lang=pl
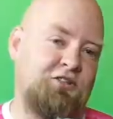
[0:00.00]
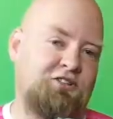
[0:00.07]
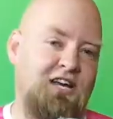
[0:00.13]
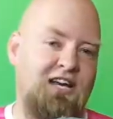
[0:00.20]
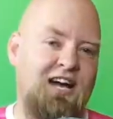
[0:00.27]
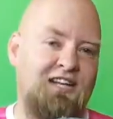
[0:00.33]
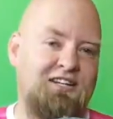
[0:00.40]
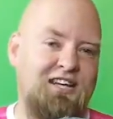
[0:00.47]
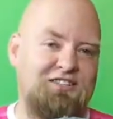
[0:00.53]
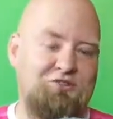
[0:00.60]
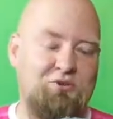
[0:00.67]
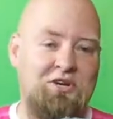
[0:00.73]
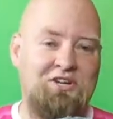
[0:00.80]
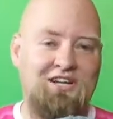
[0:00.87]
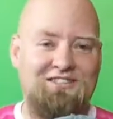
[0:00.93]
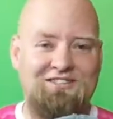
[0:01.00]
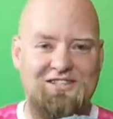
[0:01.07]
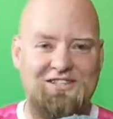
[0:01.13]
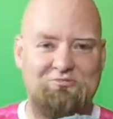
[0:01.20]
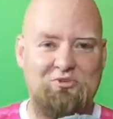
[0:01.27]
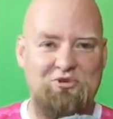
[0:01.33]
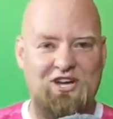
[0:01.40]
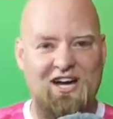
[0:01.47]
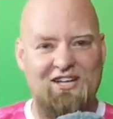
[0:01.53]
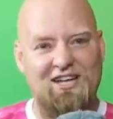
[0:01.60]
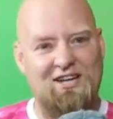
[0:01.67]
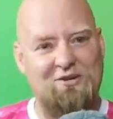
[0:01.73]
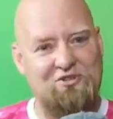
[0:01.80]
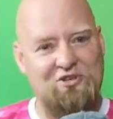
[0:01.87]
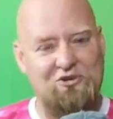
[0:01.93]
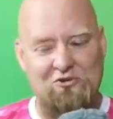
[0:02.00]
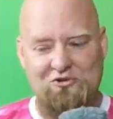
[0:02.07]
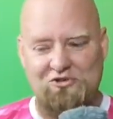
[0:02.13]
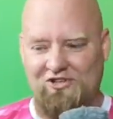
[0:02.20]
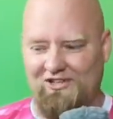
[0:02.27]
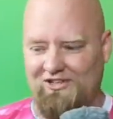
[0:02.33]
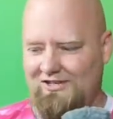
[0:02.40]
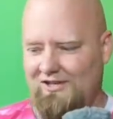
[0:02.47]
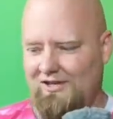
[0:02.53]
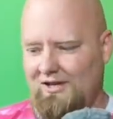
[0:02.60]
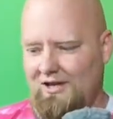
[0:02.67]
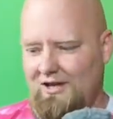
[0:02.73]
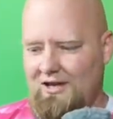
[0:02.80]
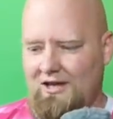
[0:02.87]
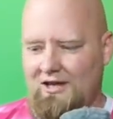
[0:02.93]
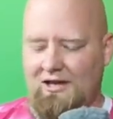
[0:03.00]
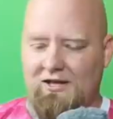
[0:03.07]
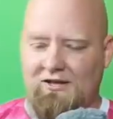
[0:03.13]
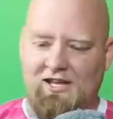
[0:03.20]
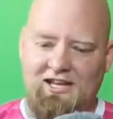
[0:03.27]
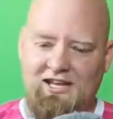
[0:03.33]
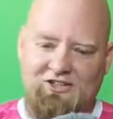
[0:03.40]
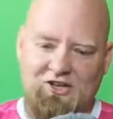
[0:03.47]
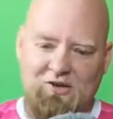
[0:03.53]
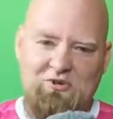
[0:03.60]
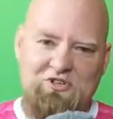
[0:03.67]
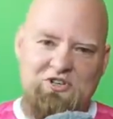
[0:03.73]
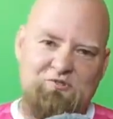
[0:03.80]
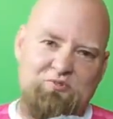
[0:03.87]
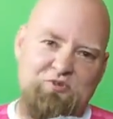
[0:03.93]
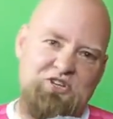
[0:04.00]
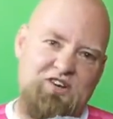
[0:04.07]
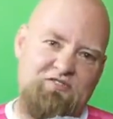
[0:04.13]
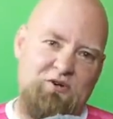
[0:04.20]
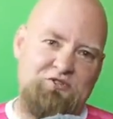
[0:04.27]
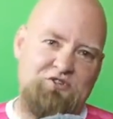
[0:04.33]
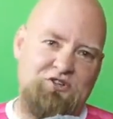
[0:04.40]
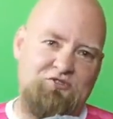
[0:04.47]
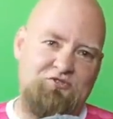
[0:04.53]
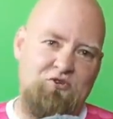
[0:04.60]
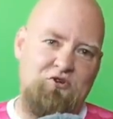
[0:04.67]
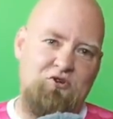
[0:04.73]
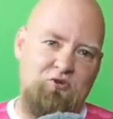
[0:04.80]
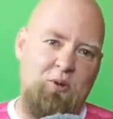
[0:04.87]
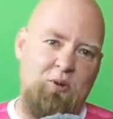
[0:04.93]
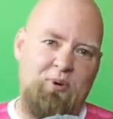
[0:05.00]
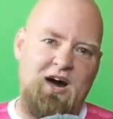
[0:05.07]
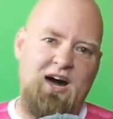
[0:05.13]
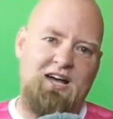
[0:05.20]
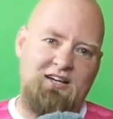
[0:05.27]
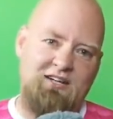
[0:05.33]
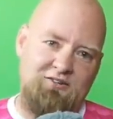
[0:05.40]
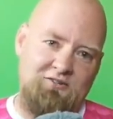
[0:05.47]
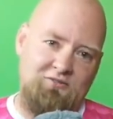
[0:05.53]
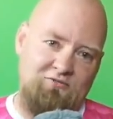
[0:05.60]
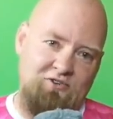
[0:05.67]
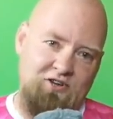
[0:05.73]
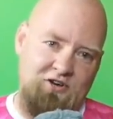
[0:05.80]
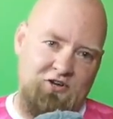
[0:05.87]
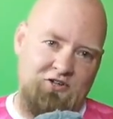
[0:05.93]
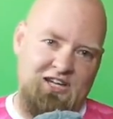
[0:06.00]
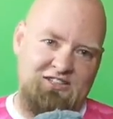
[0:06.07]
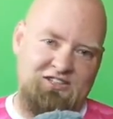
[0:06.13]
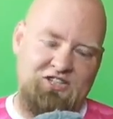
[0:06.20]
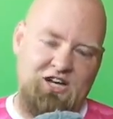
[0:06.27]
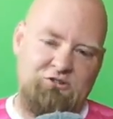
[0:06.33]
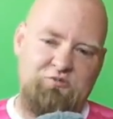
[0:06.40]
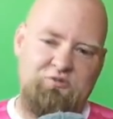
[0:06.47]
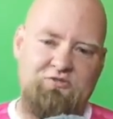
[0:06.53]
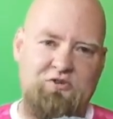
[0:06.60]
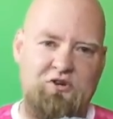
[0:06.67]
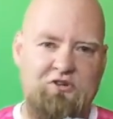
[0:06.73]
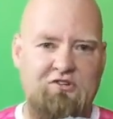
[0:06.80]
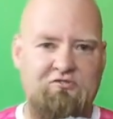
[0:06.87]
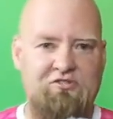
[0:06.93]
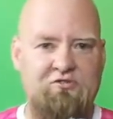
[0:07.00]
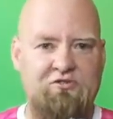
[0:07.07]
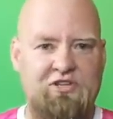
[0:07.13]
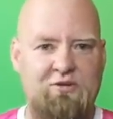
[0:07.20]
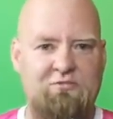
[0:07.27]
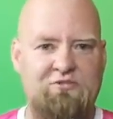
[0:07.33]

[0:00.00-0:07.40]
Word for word: Tajlandia słynie z niespodzianek przeróżnych. No ale kto by się spodziewał, że dwóch chłopa wykona strzał z przewrotki w tym samym